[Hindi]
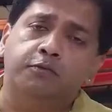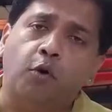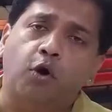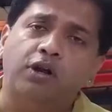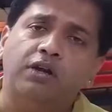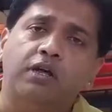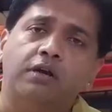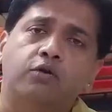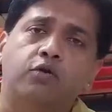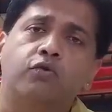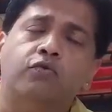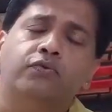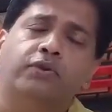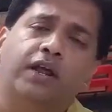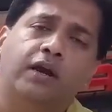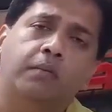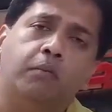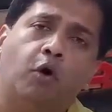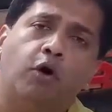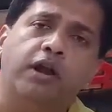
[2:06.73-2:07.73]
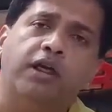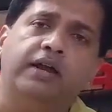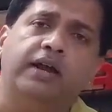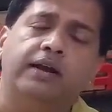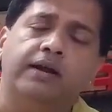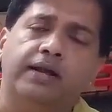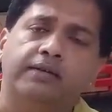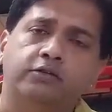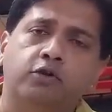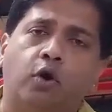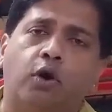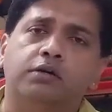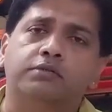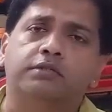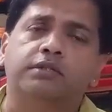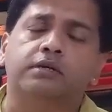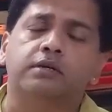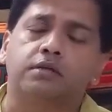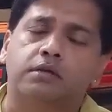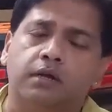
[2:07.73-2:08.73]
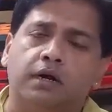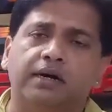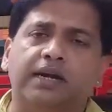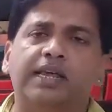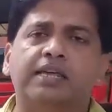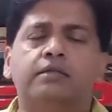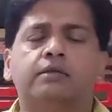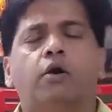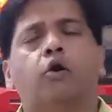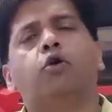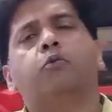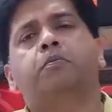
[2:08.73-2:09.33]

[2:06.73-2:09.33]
स्पॉयलर रूफ रेल बॉडी गेट एग्जॉस्ट स्कर्टिंग